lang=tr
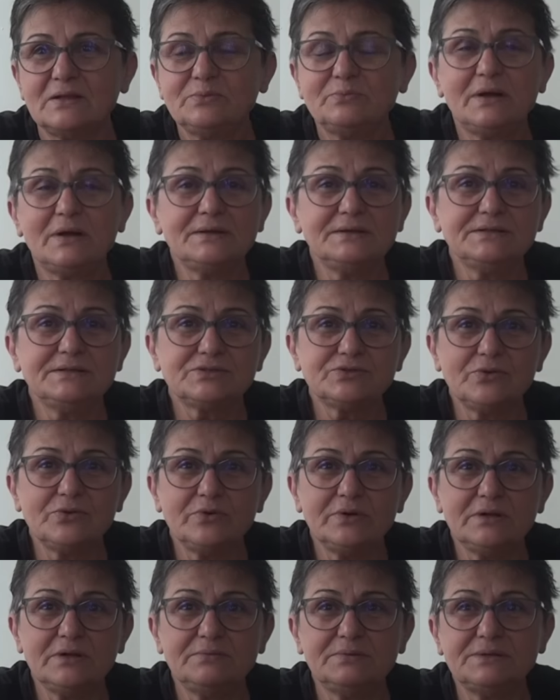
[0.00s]
Ben hiç
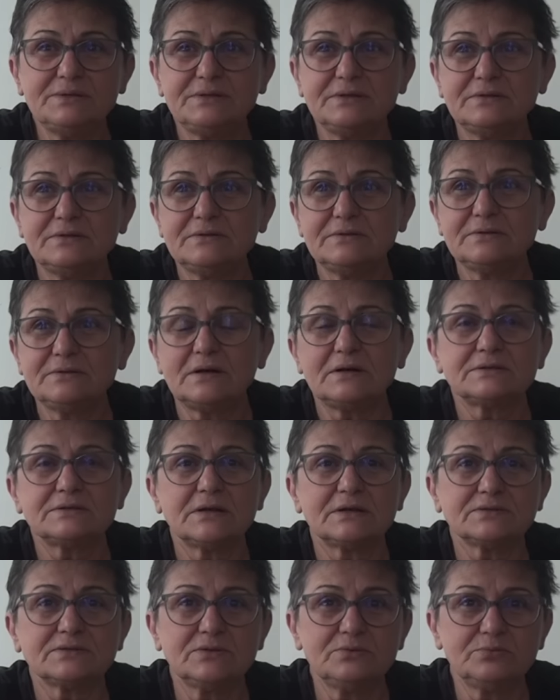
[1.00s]
öyle bir e,
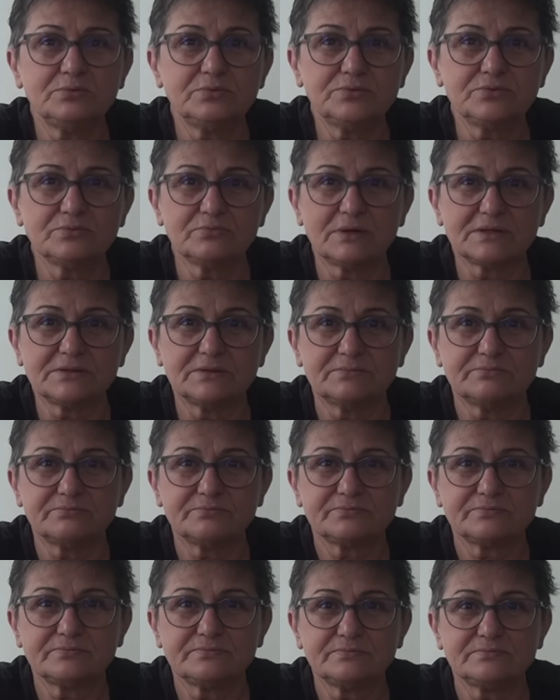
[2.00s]
atakta bulunmadım.
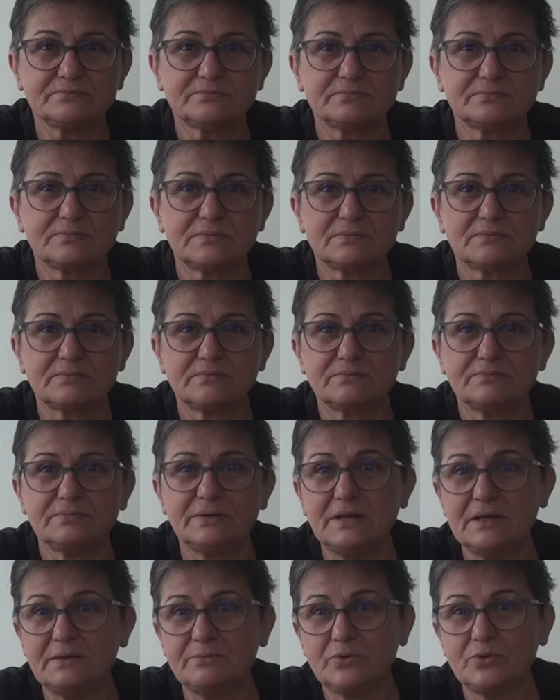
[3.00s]

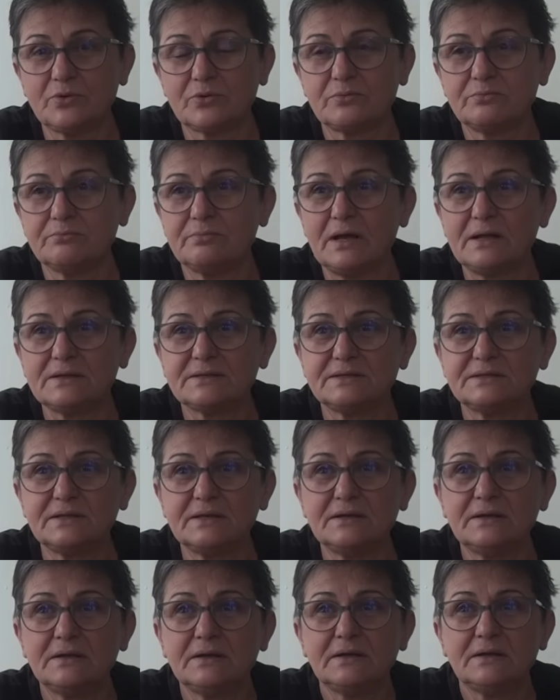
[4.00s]
Bilemiyorum. Belki
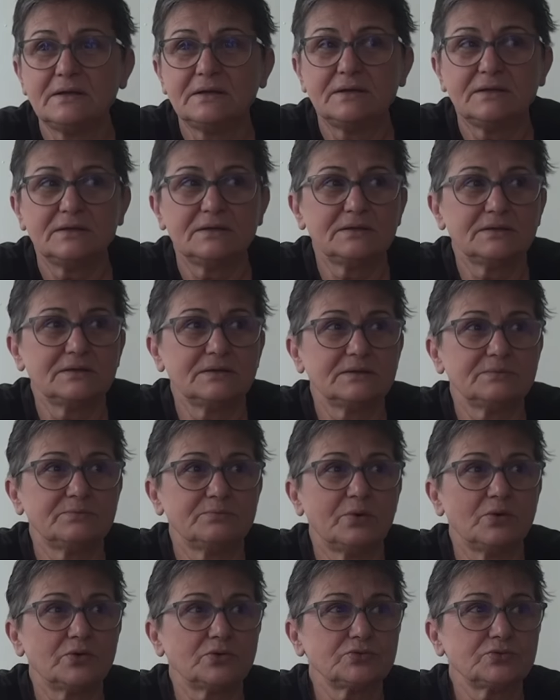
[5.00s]
de e,
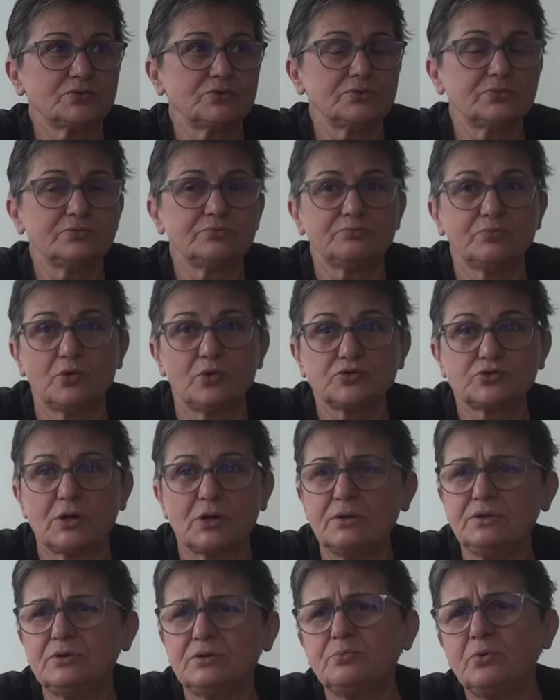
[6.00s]
bo, boş,
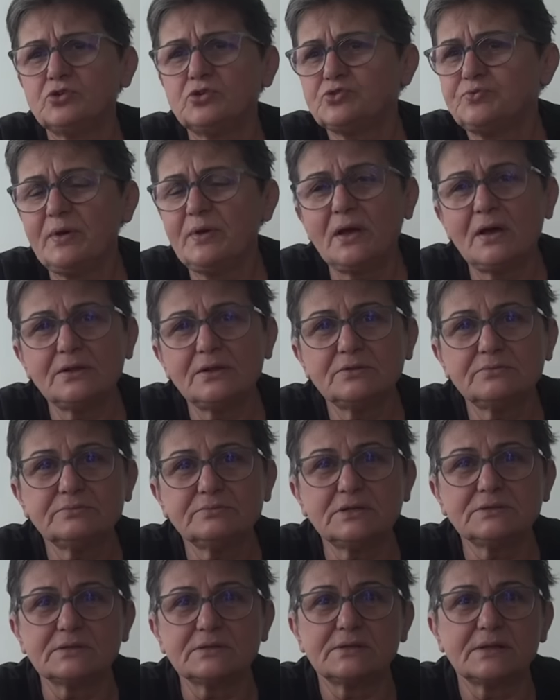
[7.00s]
hayır boş bir
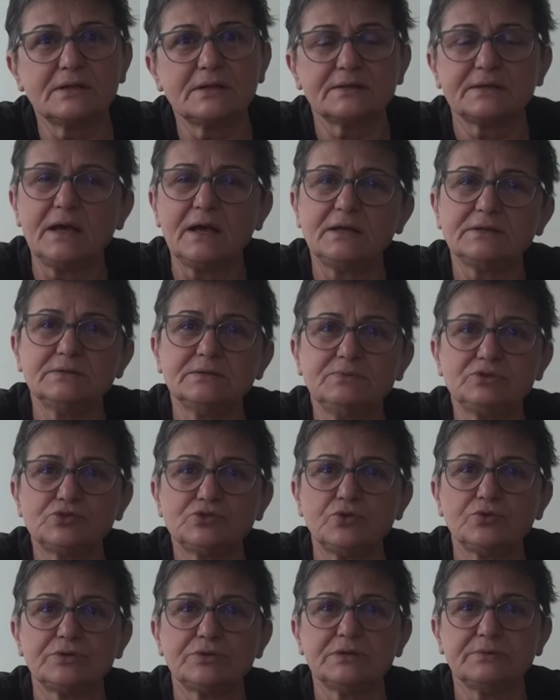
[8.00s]
anımda da değil. Kendimi
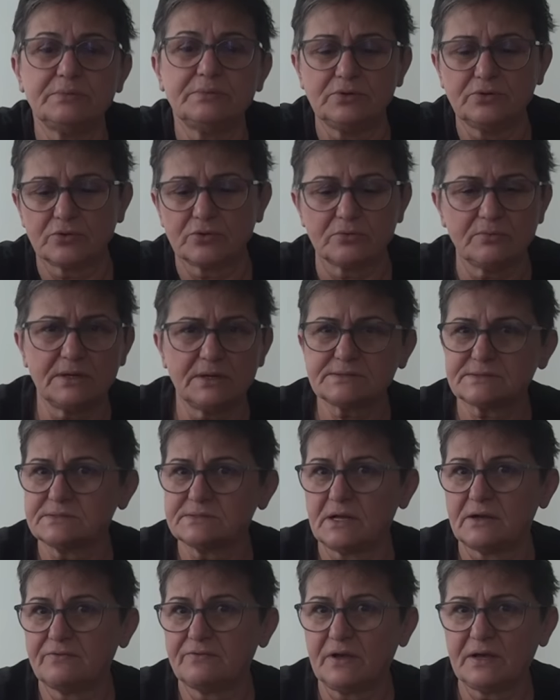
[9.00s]
çok iyi biliyorum.
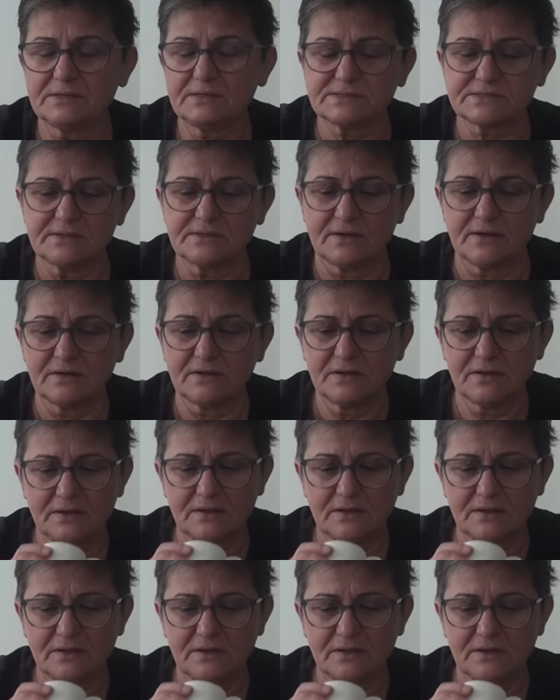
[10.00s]
Asla ve asla.